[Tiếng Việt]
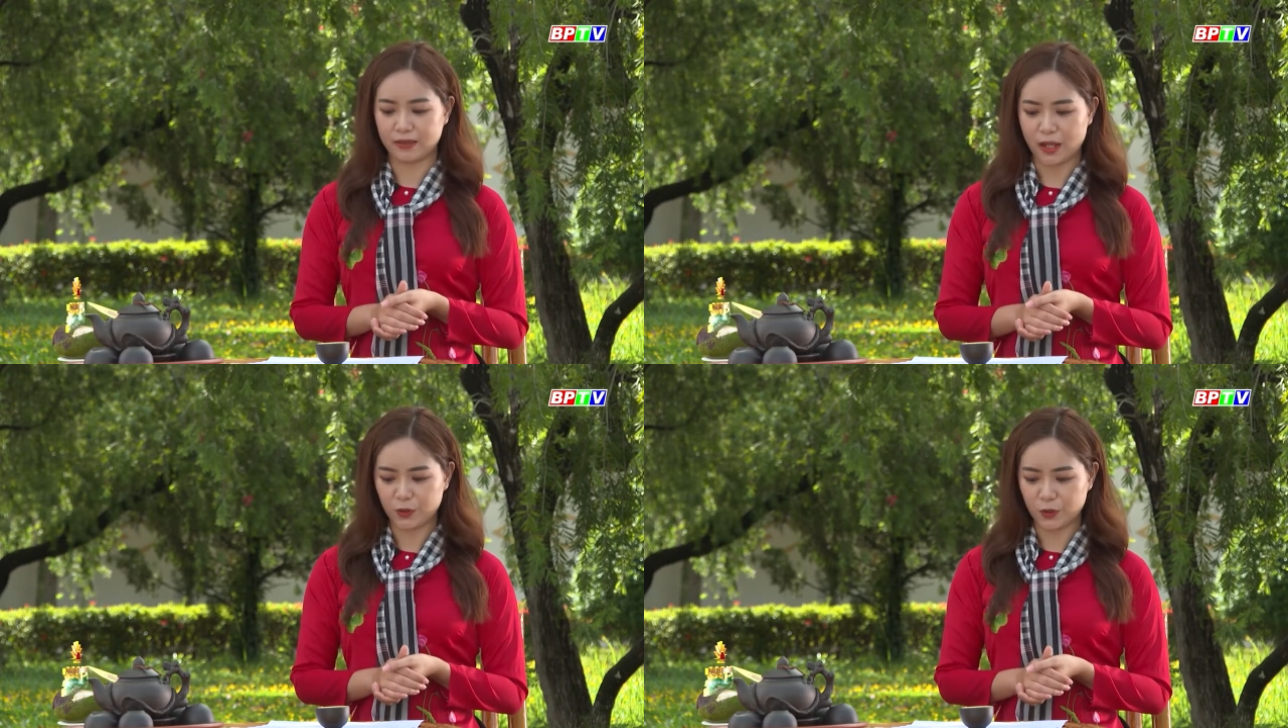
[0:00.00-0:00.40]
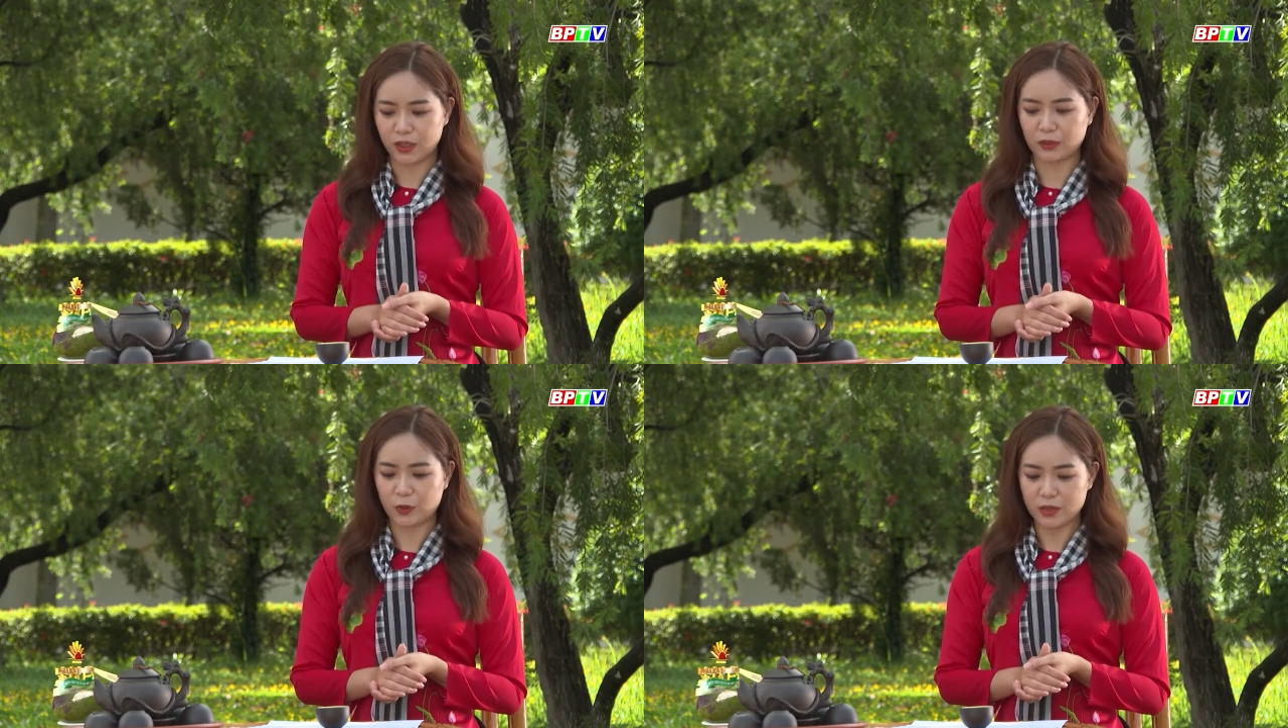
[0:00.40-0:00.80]
tạo điều
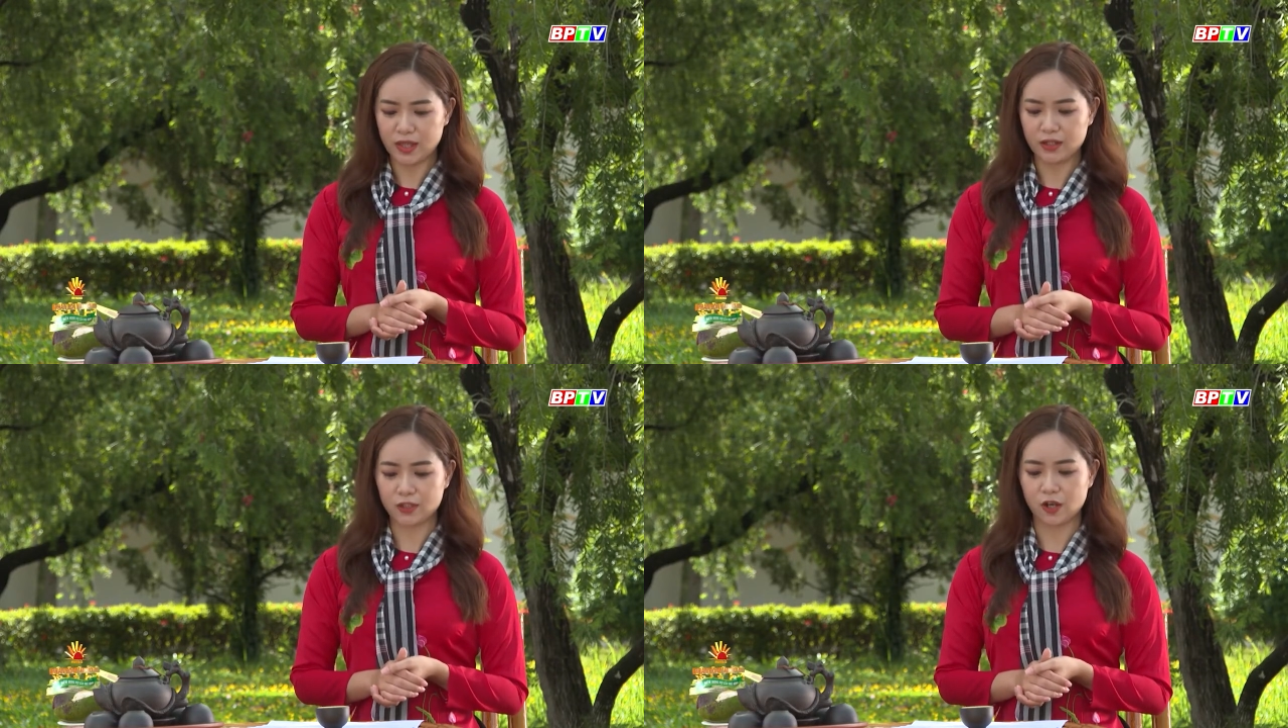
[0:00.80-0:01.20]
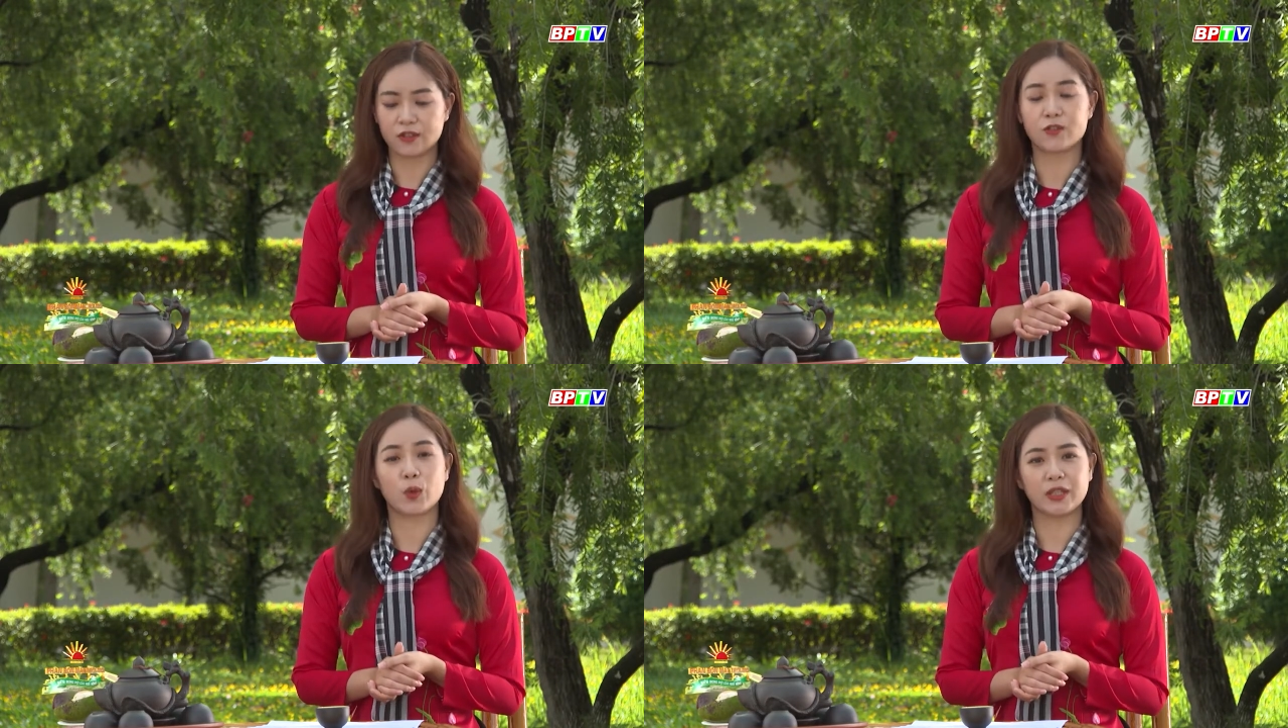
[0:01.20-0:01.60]
kiện tốt nhất
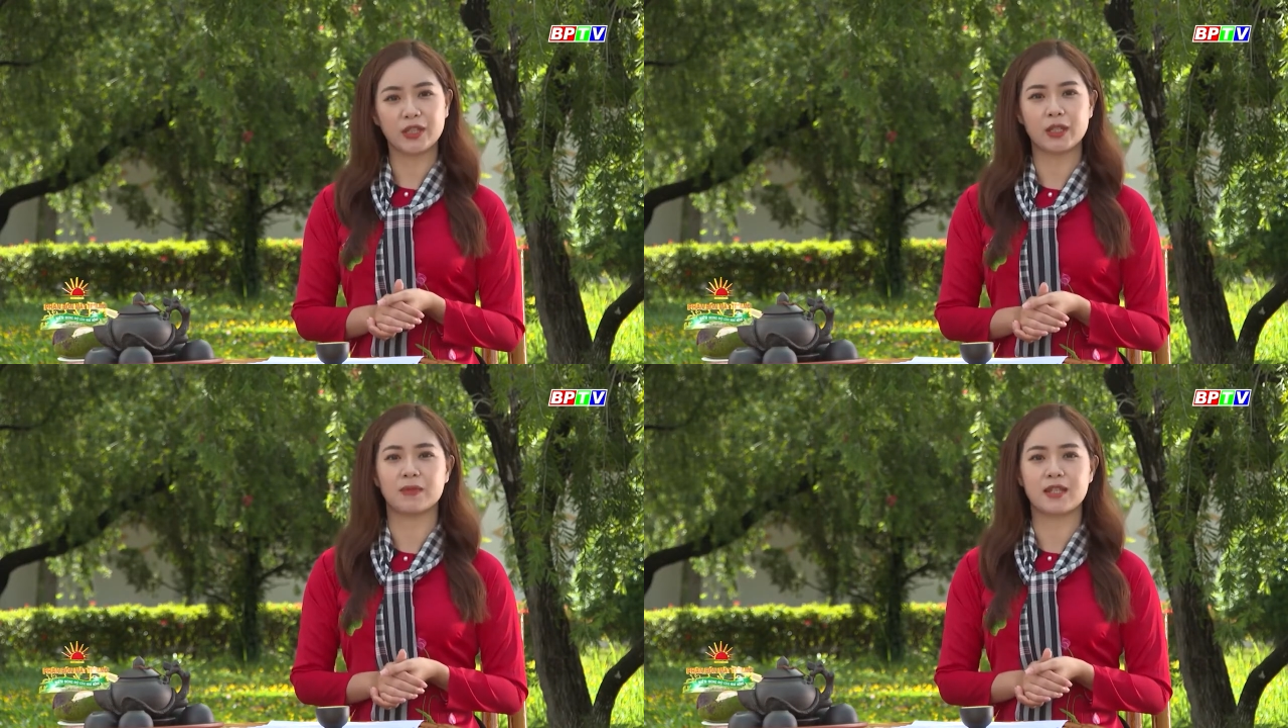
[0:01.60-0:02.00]
cho doanh nghiệp,